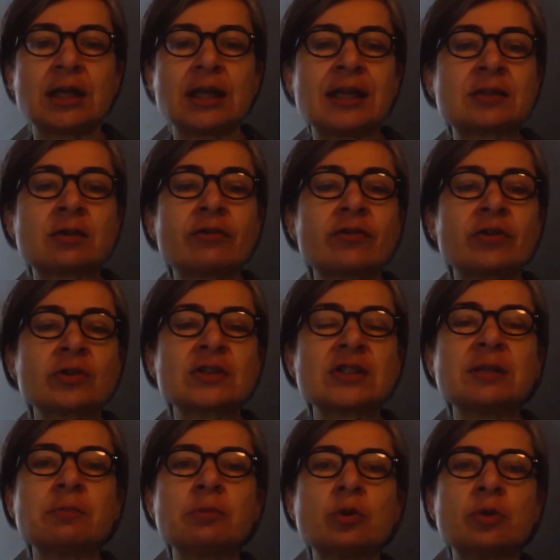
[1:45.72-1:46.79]
Les enfants
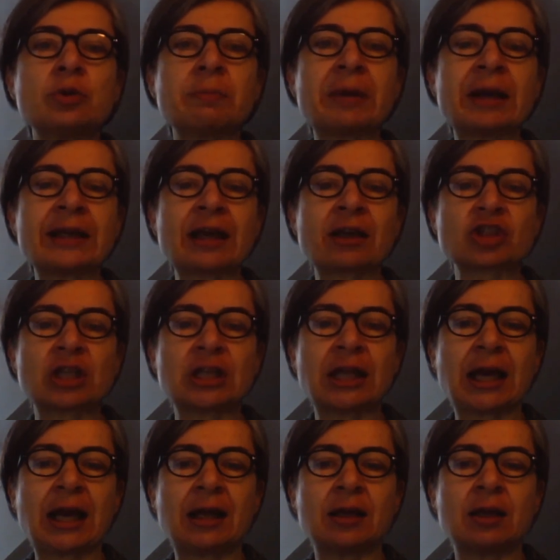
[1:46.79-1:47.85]
simulent une bagarre
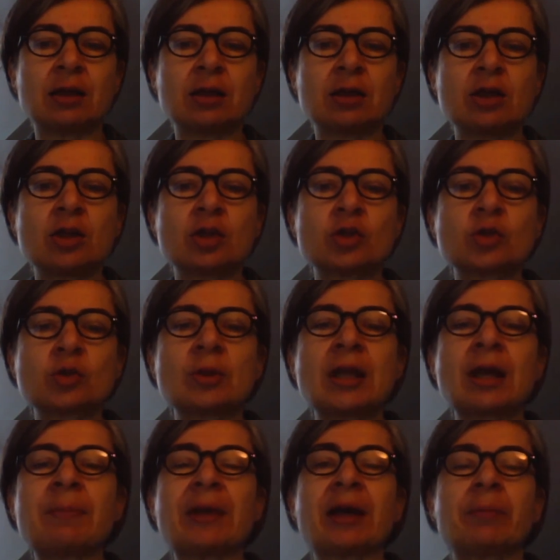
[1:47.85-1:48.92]
générale.
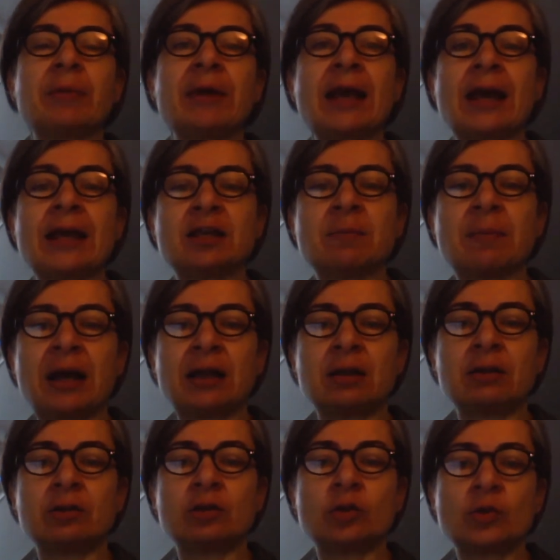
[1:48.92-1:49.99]
Cela permet à Aguibal
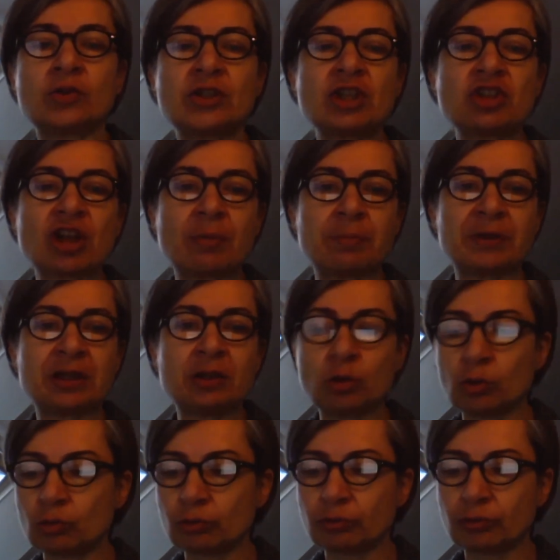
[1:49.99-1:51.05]
de s'échapper
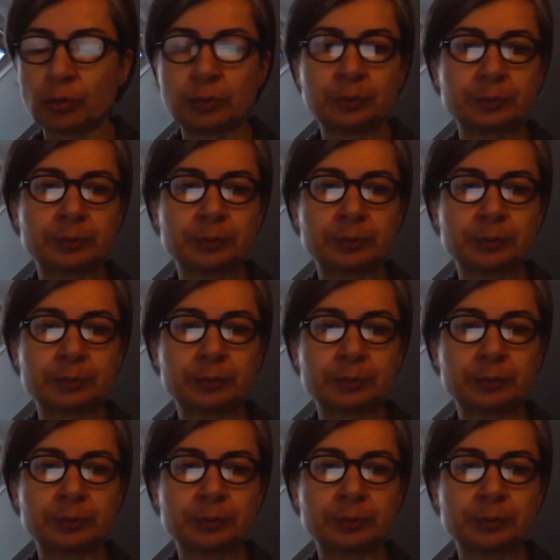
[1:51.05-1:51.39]
de nouveau.